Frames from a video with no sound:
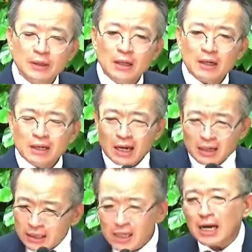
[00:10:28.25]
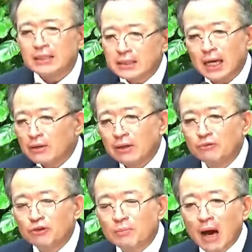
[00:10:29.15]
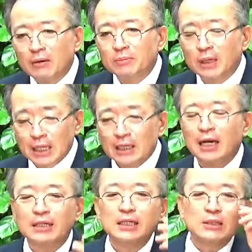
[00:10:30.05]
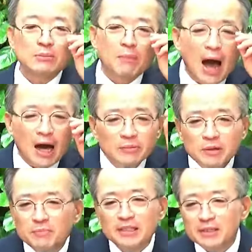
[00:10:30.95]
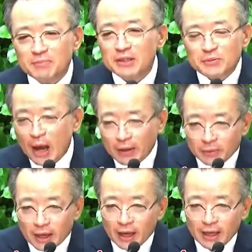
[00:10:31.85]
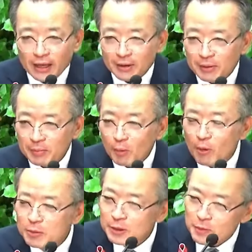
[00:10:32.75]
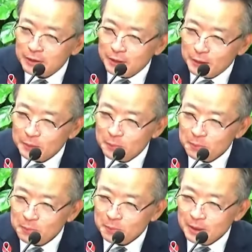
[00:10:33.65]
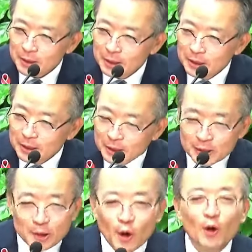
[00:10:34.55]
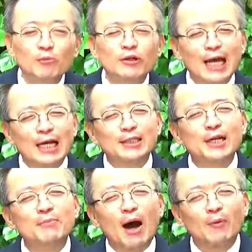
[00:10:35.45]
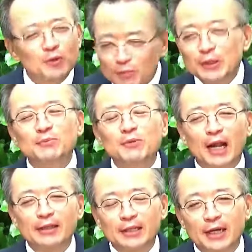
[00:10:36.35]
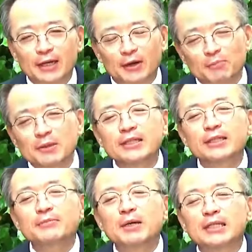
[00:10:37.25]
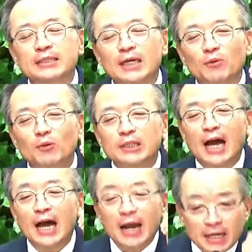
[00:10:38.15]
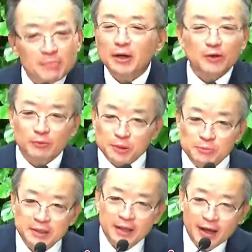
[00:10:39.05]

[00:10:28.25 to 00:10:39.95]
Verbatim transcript: 굉장히 간사한 거예요, 우리 마음은. 그러니까 그래서 마음을 믿, 으면안 돼. 뭐 믿으면 안 돼요? 여러분들 자신의 마음도 믿으면 안 된다니까. 믿음의 대상은 오직 하나님밖에 없습니다.